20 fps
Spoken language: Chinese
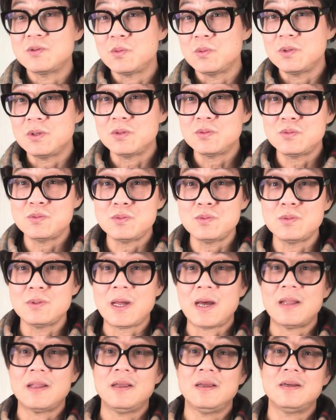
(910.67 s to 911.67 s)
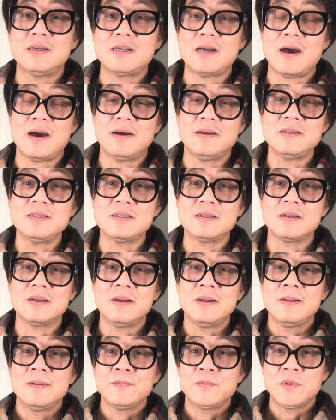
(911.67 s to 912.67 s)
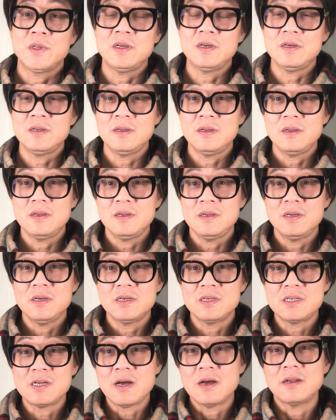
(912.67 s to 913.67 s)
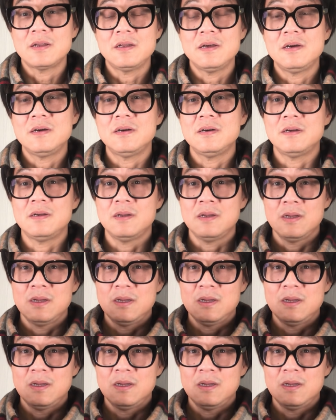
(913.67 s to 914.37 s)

就有一个巨大的一个场景，一个一个上帝和